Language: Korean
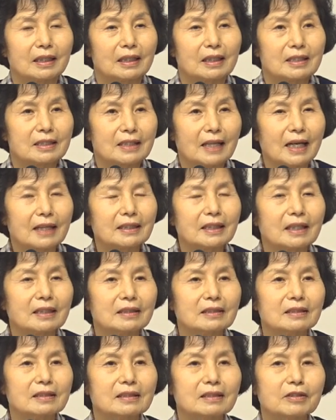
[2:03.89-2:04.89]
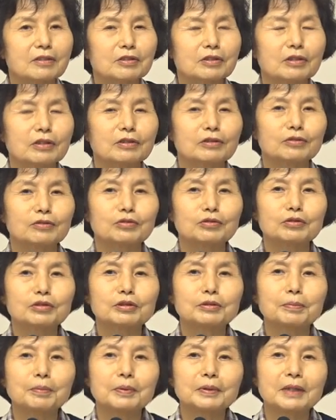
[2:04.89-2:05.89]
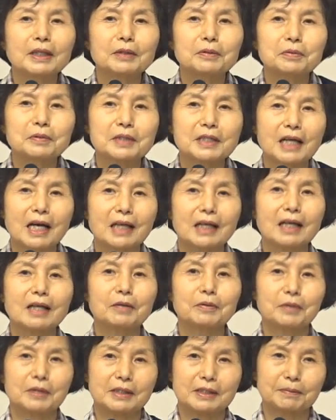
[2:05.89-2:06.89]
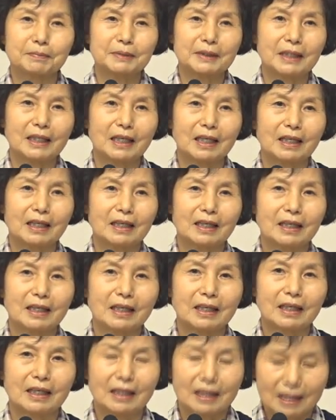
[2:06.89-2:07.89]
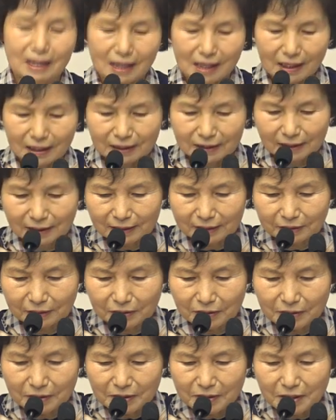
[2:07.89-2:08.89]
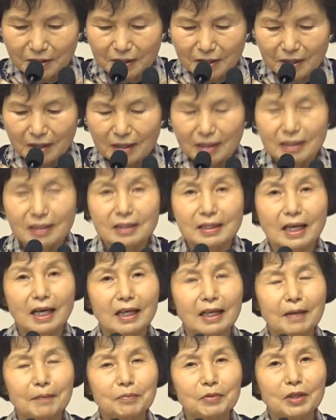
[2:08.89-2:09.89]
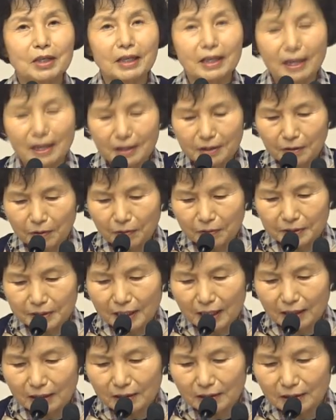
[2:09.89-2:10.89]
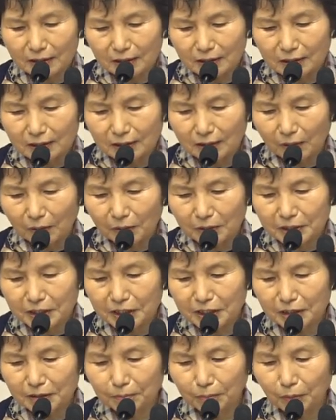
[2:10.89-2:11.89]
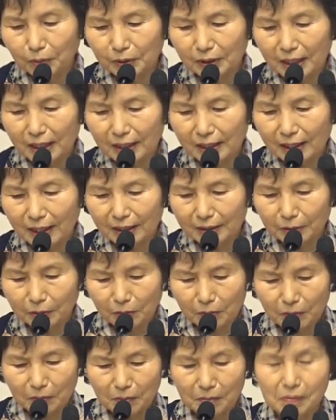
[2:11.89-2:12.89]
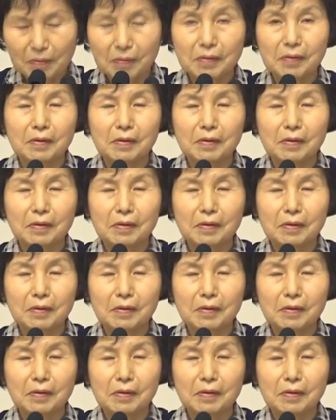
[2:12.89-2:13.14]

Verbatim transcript: 사단은 이것을 누구보다도 잘 알고 있습니다. 그래서 사람들에게 영생을 얻지 못하게 하려고